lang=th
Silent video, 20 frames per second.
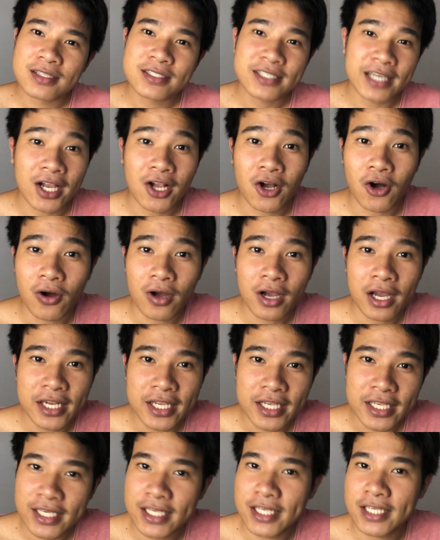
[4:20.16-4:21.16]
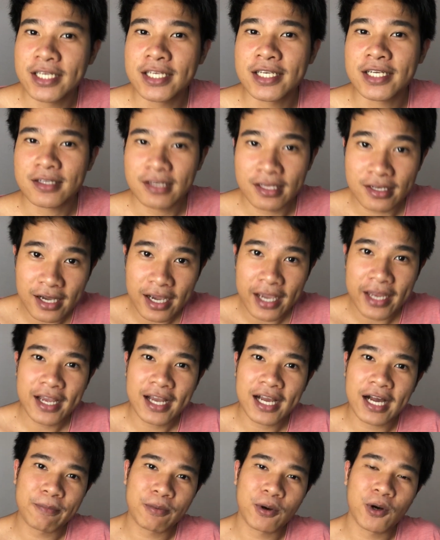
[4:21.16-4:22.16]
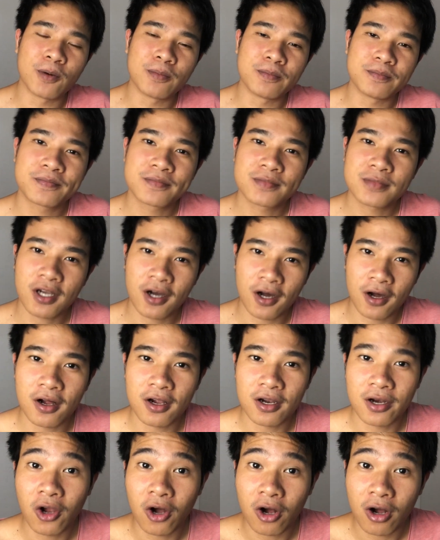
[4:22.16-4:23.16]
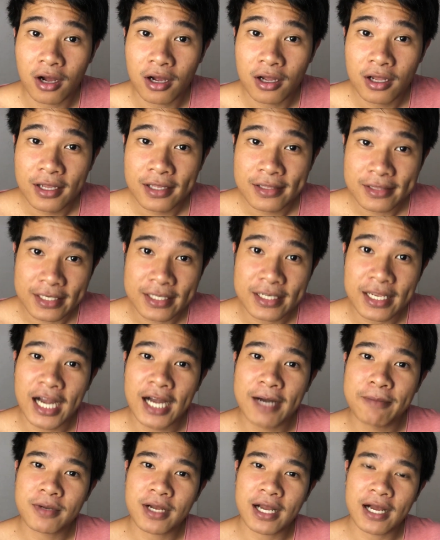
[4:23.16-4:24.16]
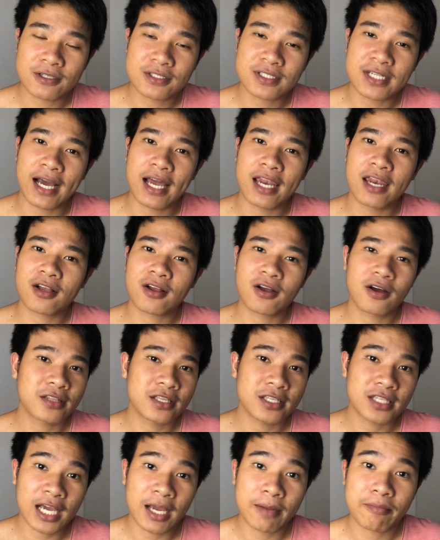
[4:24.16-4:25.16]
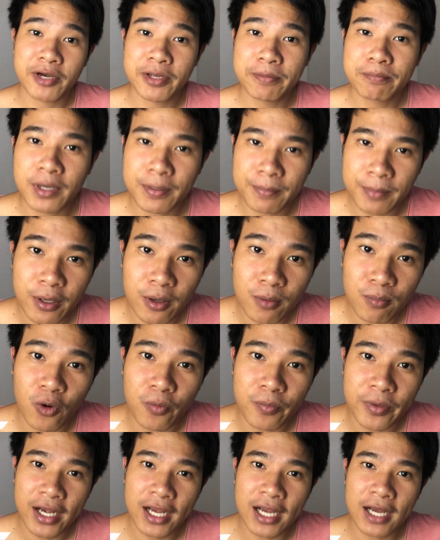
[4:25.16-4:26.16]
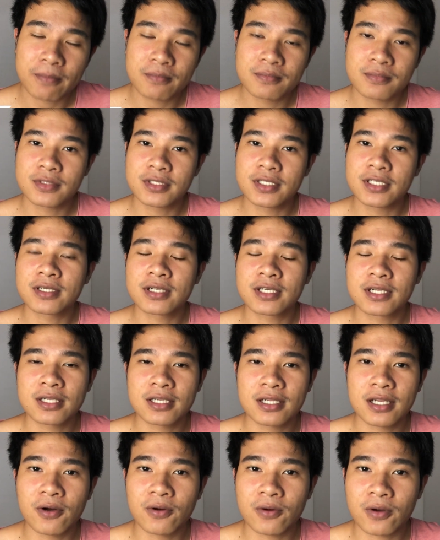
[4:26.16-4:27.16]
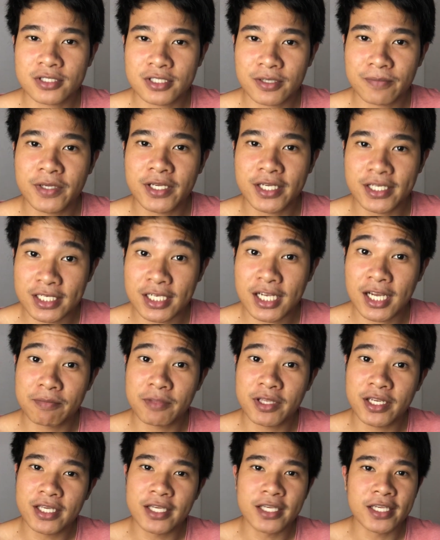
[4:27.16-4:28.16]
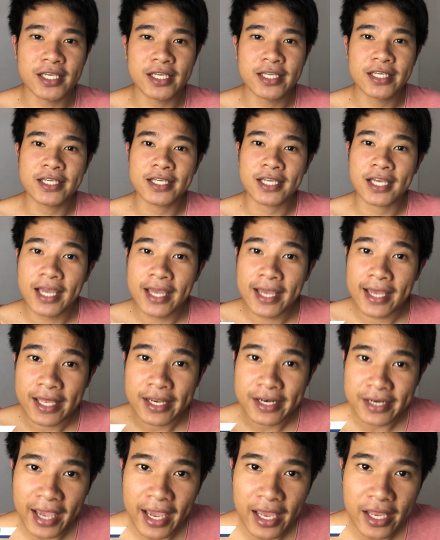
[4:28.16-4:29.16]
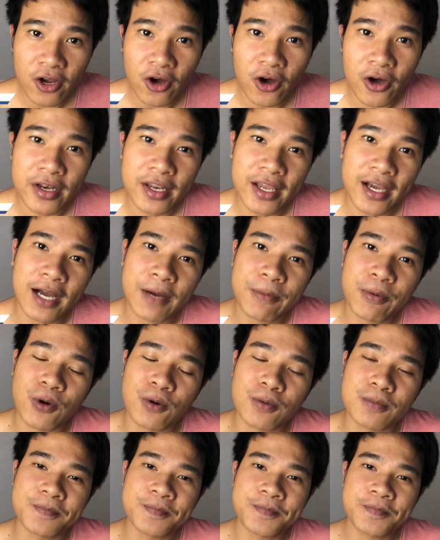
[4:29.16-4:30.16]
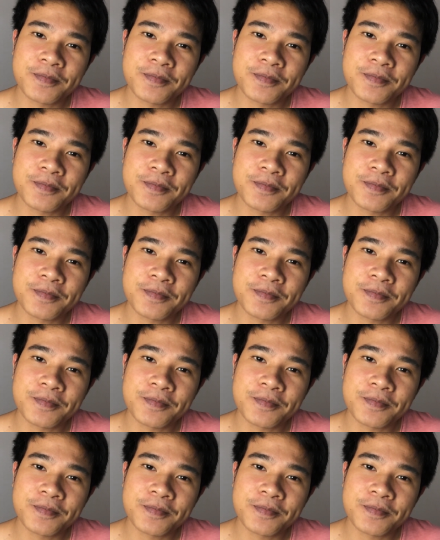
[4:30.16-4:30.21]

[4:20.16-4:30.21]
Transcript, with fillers: แจกของกันอย่างนี้อีกเรื่อย ๆนะครับ ผมก็รอติดตามข่าวสารแล้วก็ติดตามคลิปใหม่ๆของผมนะครับ ซึ่งเราก็จะมีกิจกรรมดีๆอย่างนี้อีกแน่นอนนะครับ ผม